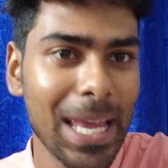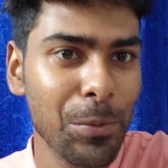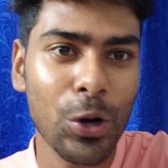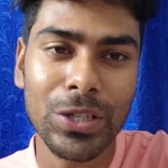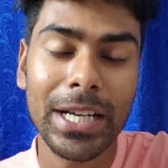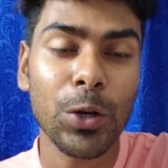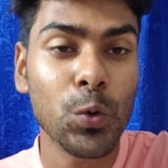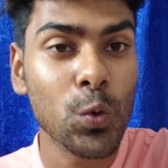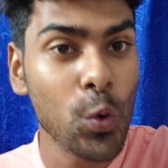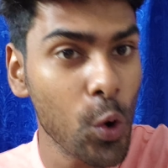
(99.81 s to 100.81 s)
এবং সেটা
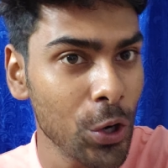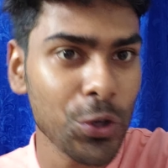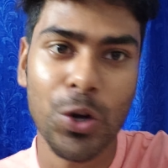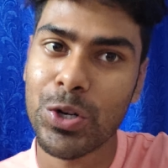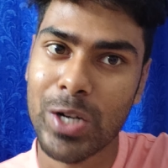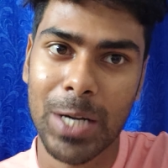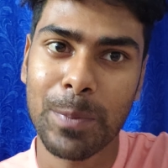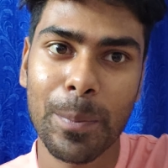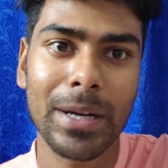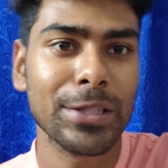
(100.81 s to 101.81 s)
কোন কন্ট্রাক্ট
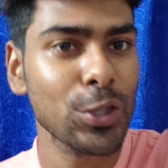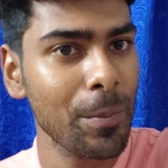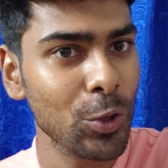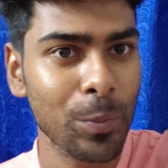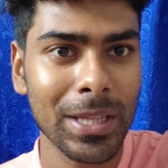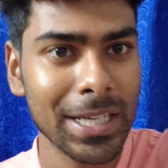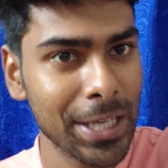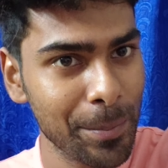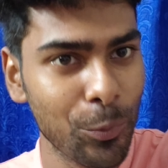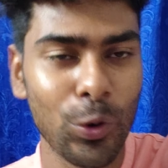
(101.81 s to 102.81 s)
পেপার ছিল আমি
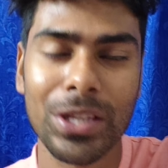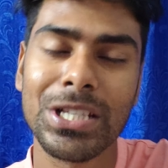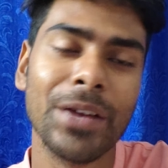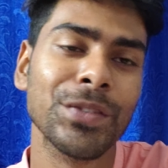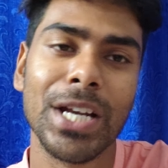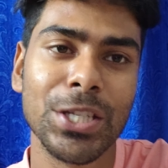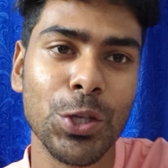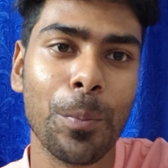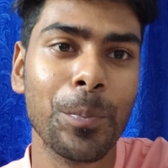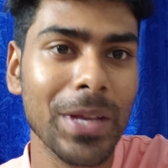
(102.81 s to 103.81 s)
তোমাদেরকে বলেছিলাম সেটা
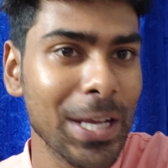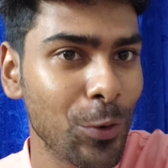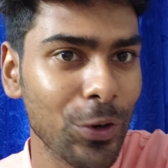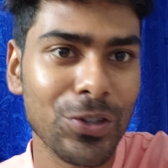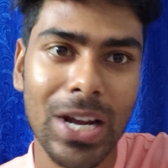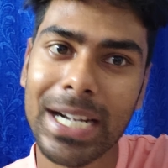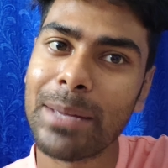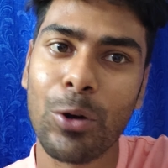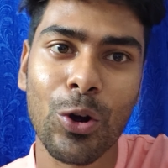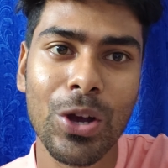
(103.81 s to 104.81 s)
ছিল প্রি কন্ট্রাক্ট
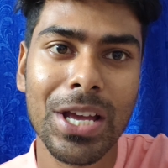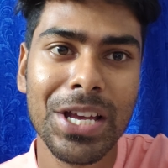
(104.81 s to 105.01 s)
এবং